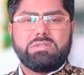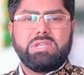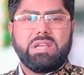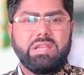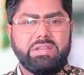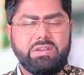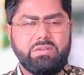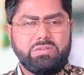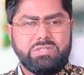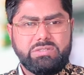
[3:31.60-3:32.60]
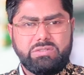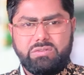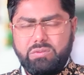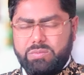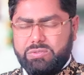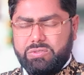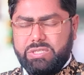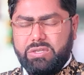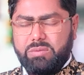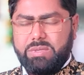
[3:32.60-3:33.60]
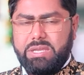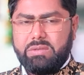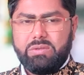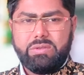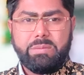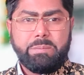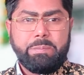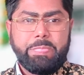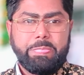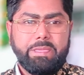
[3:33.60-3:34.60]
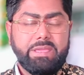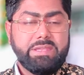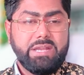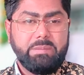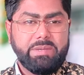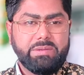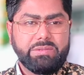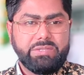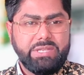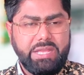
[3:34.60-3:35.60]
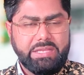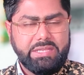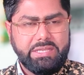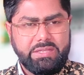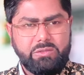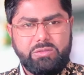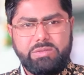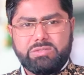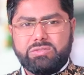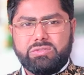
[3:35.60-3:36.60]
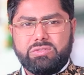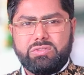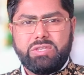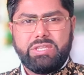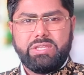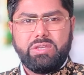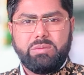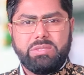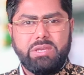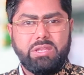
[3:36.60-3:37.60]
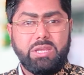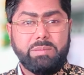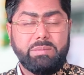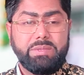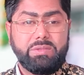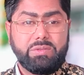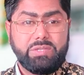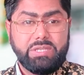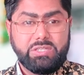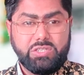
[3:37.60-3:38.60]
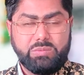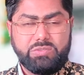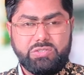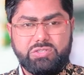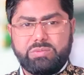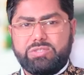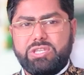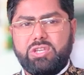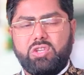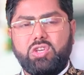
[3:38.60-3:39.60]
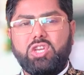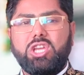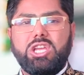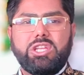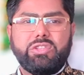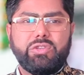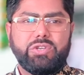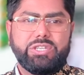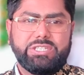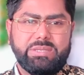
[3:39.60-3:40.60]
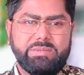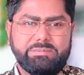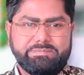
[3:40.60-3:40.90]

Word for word: তারা ইন্টারকোর্সের জন্য উপযোগী হবে এখন এটি খাবেন কতদিন এক থেকে দুই মাস অন্তত খেতে হবে তাহলে আপনার ভিতর থেকে সমস্ত সমস্যাগুলো দূর হয়ে যাবে